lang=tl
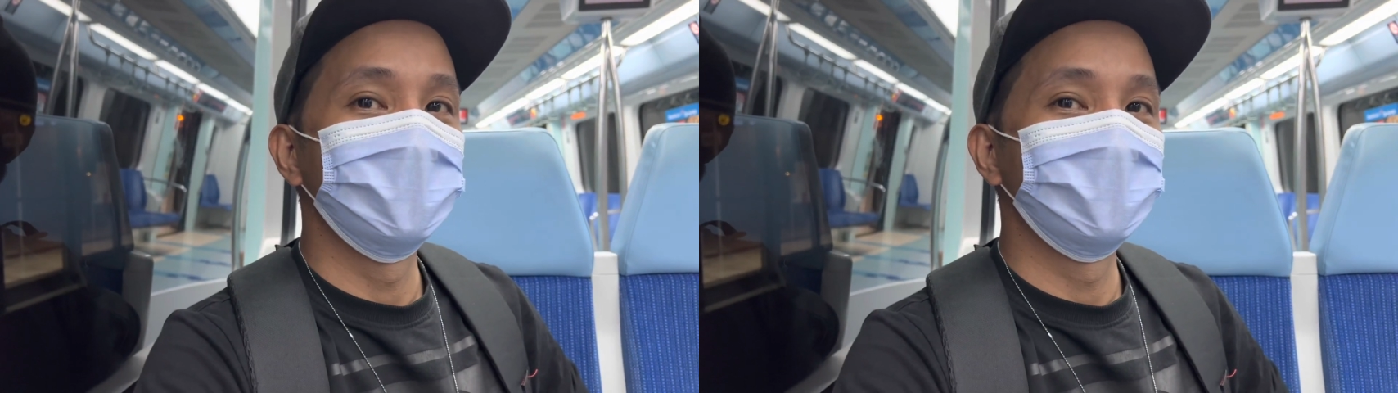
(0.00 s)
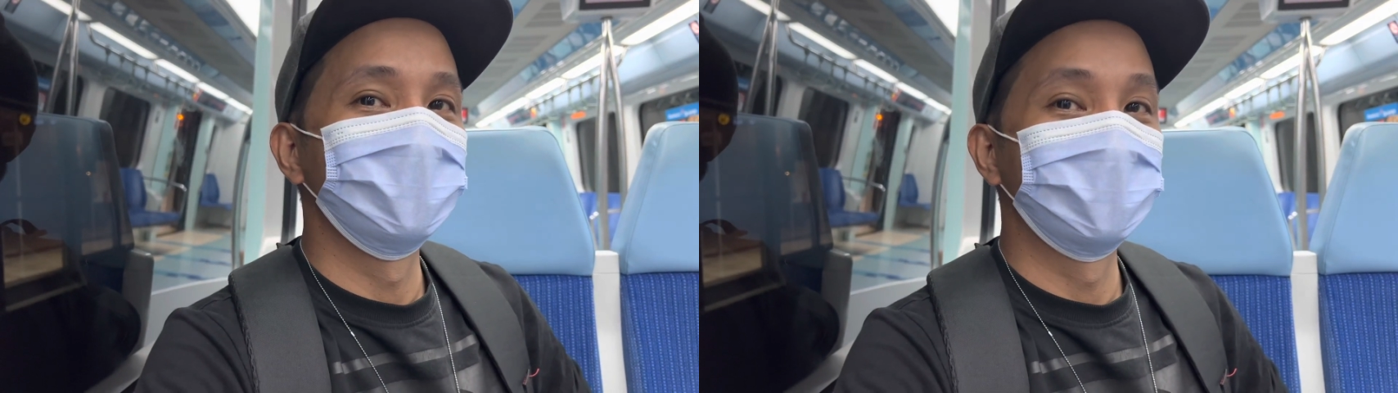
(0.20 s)

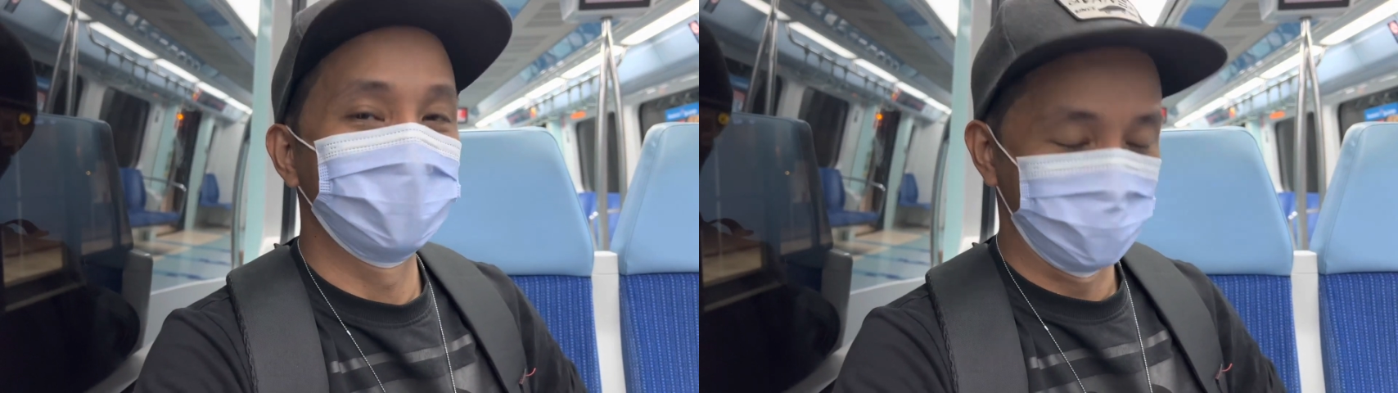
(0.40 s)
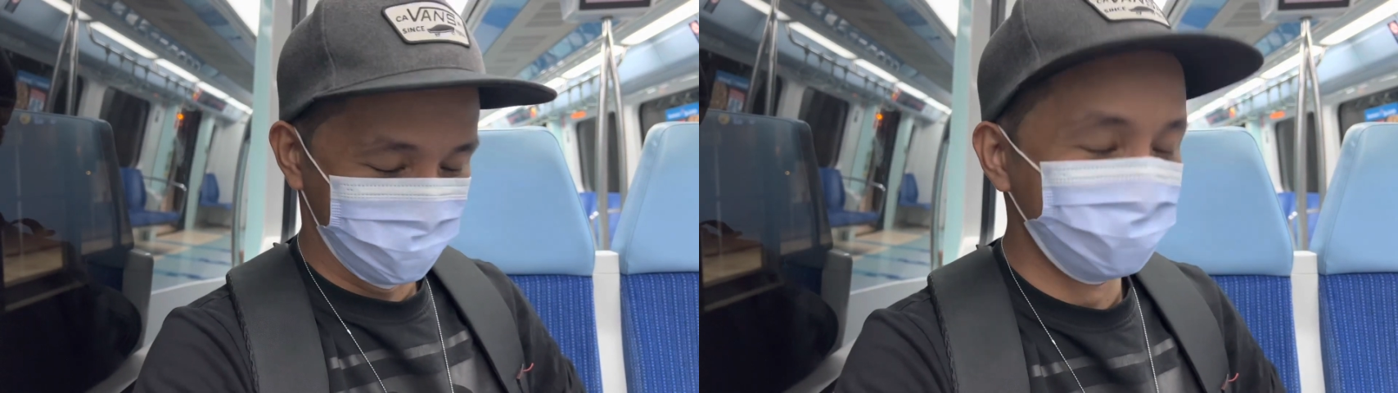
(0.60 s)
Day of
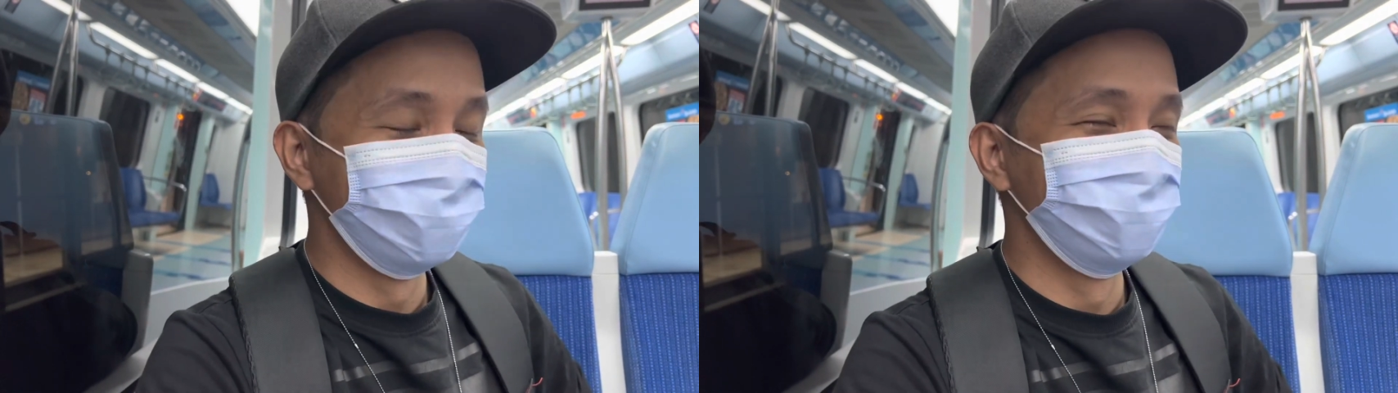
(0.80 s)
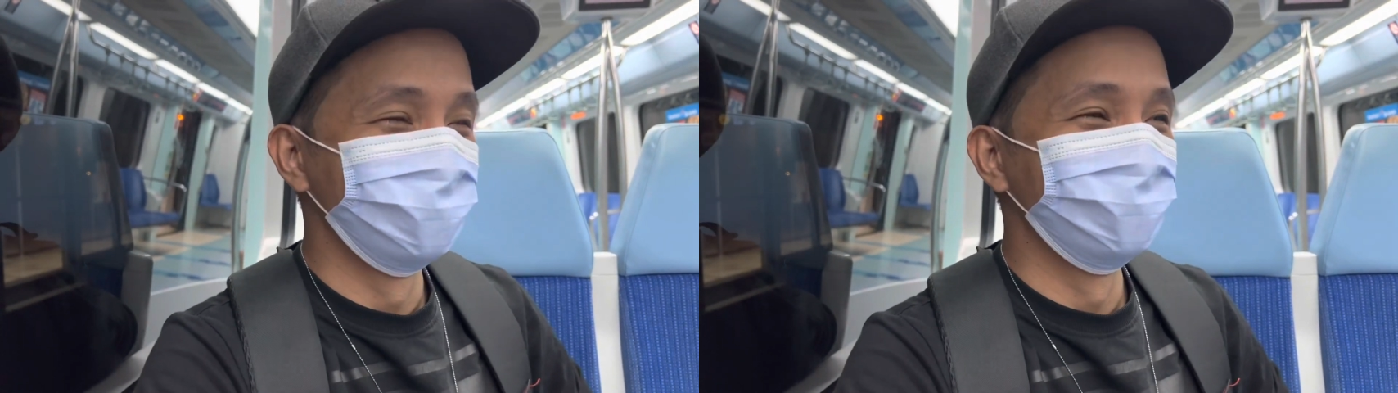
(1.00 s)
tulog
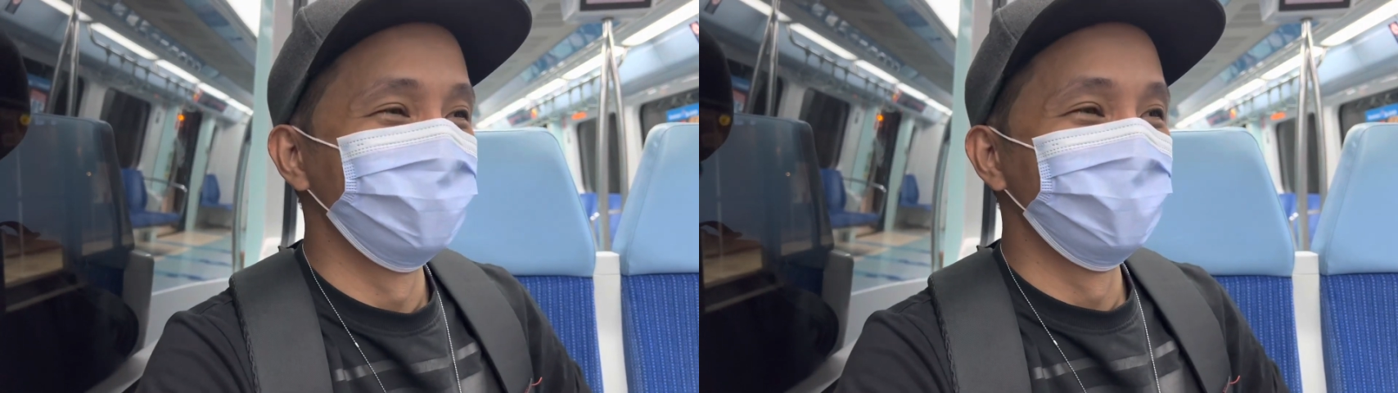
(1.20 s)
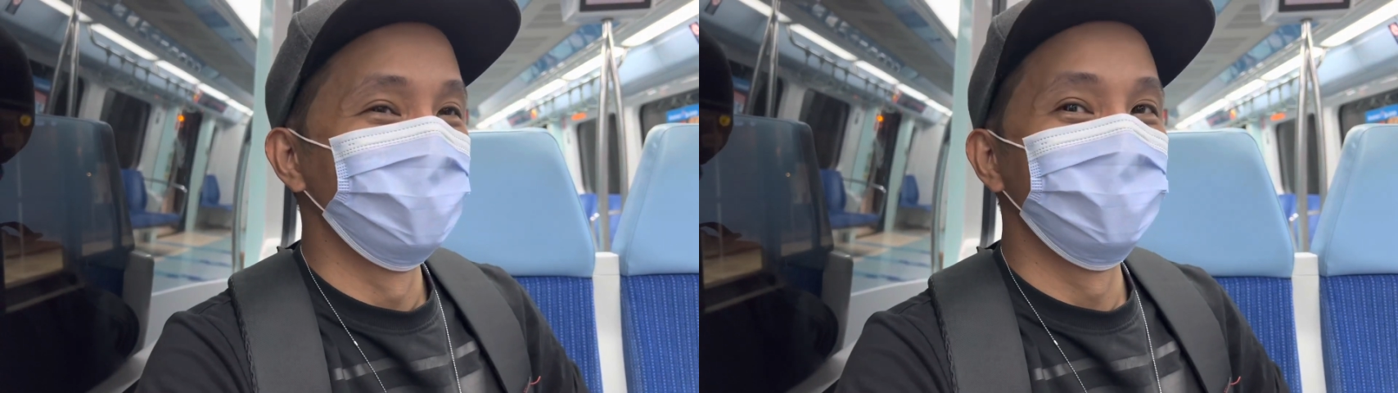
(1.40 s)
lang? So
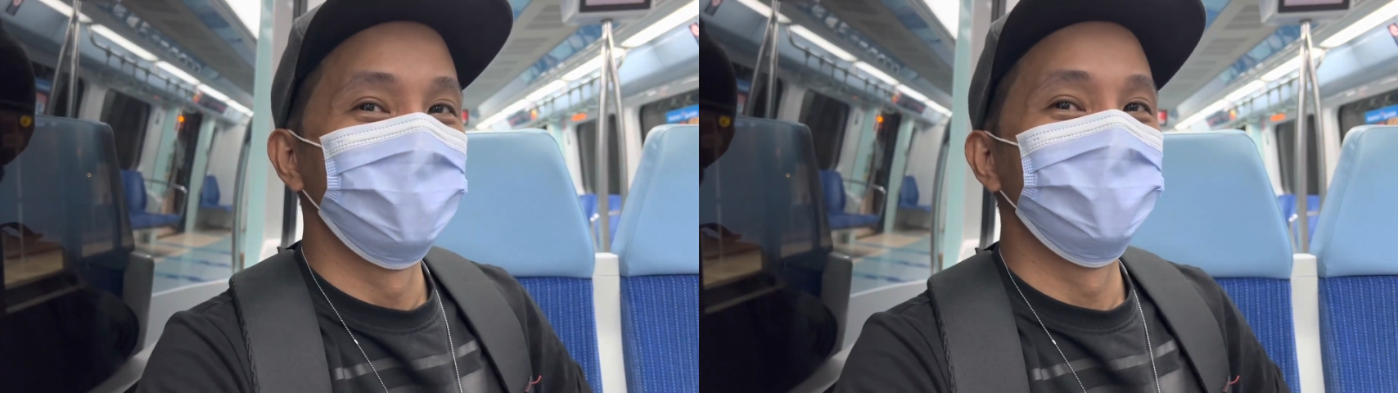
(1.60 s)
talagang